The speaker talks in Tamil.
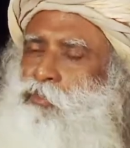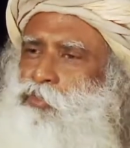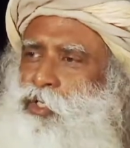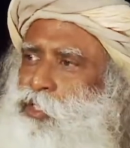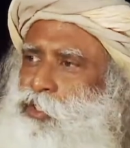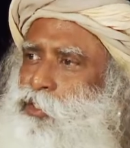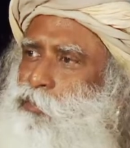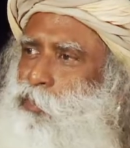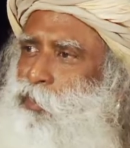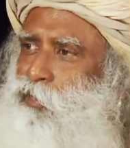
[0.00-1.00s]
ரொம்ப
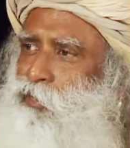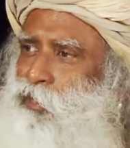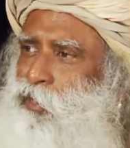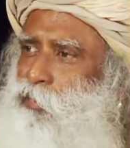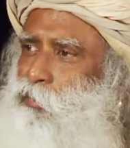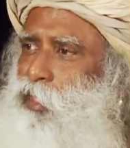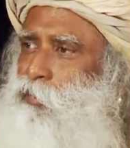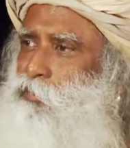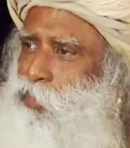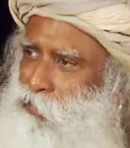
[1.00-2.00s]
எளிமையானது
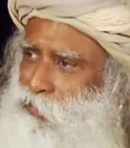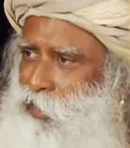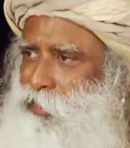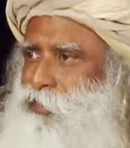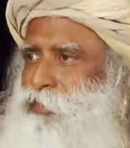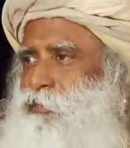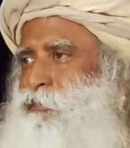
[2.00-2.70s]
ஆனால் சரியானது